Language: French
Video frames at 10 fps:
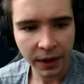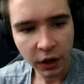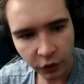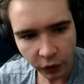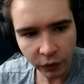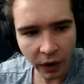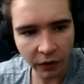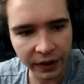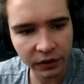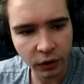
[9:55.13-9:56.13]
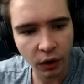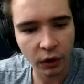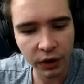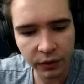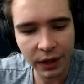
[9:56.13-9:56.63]
Je veux juste voir en fait sur, euh,
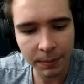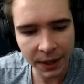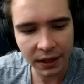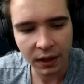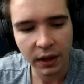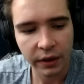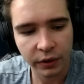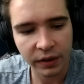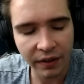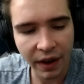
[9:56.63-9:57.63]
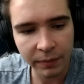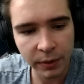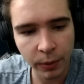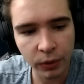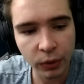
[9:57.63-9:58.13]
au niveau des pics, Ce que ça va un petit
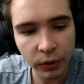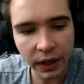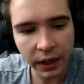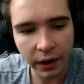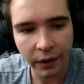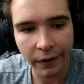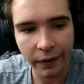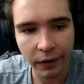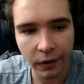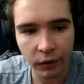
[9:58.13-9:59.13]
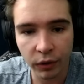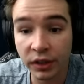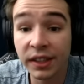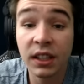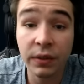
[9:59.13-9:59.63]
peu donner, euh, voir
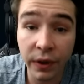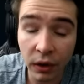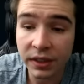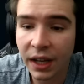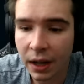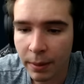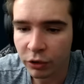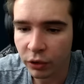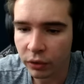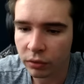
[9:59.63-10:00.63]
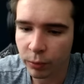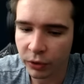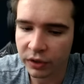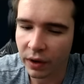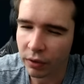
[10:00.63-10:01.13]
si c'est différent, si même chose. Je
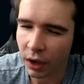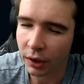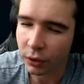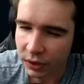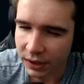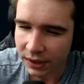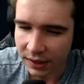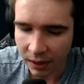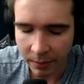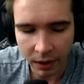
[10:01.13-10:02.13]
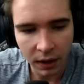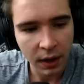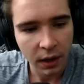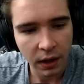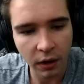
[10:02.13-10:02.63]
pense qu'il va avoir un autre système.
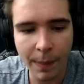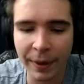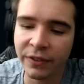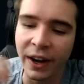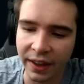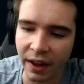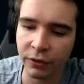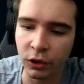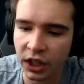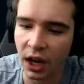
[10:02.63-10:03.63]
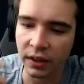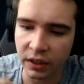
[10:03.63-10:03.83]
Et on va pas se faire la draft entière, hein. c'est